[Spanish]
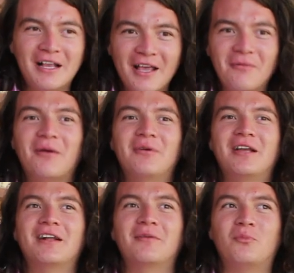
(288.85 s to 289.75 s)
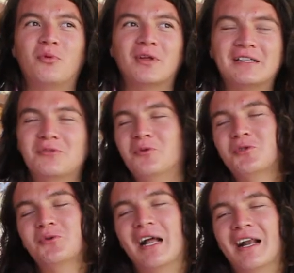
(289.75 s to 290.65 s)
qué va a haber, por qué
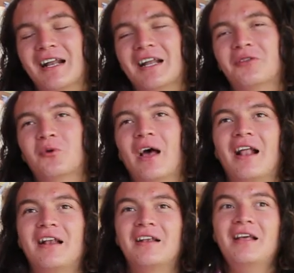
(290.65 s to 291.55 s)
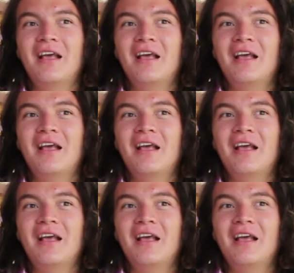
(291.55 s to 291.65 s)
somos un área natural,